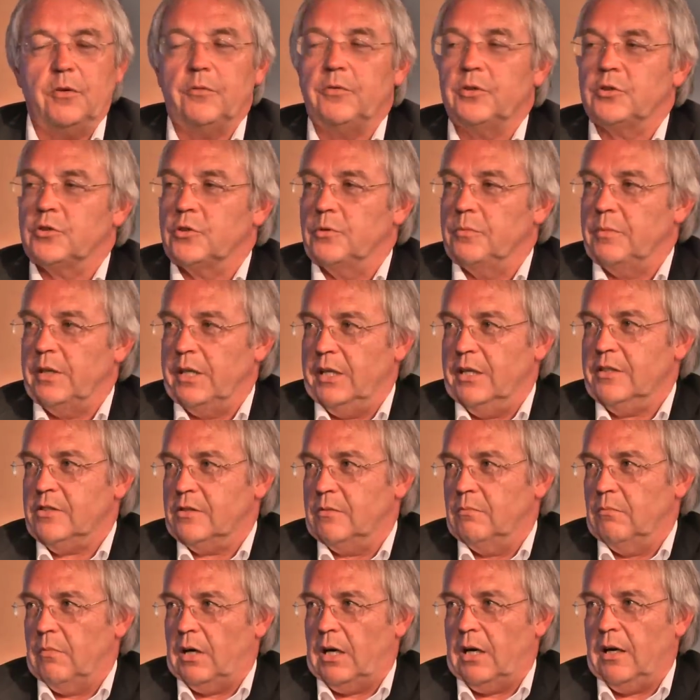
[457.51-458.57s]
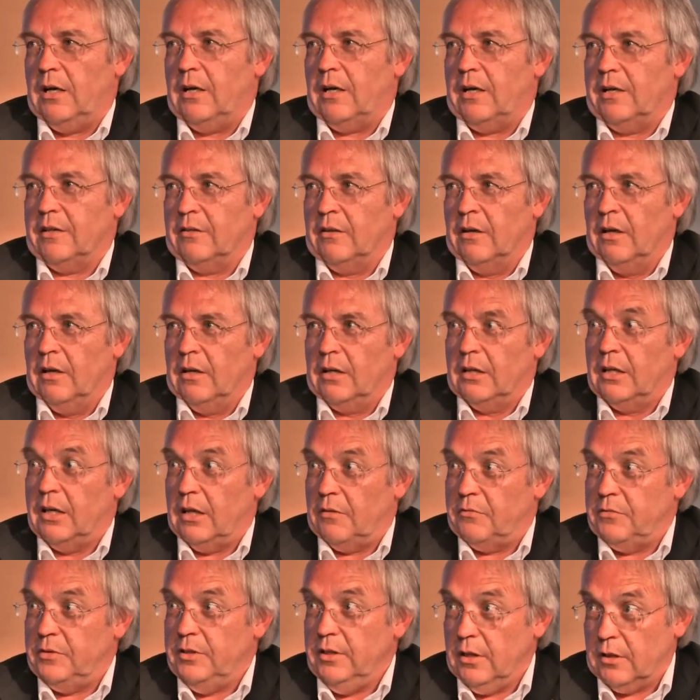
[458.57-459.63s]
wo wir zum ersten Mal ein
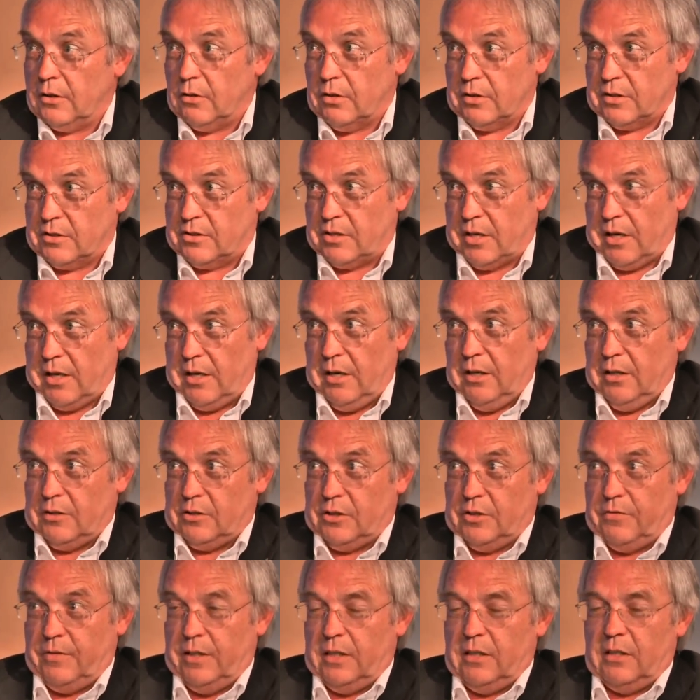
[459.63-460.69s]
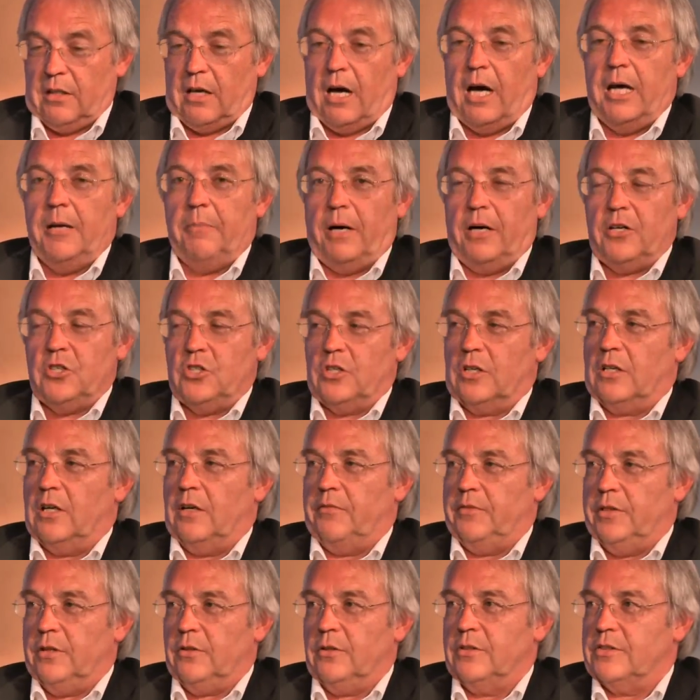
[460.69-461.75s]
Klavierkonzert, also es werden drei Bachsche
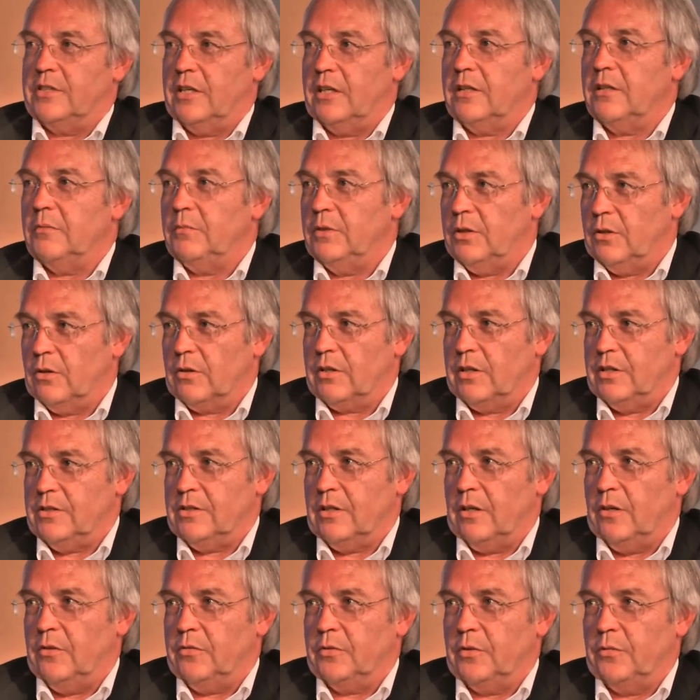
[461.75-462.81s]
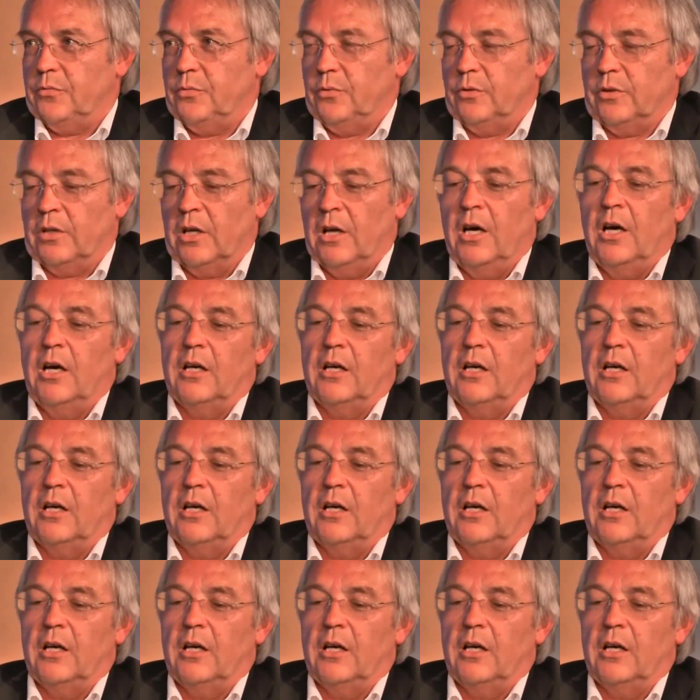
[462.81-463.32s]
Klavierkonzerte mit Orchester aufgeführt.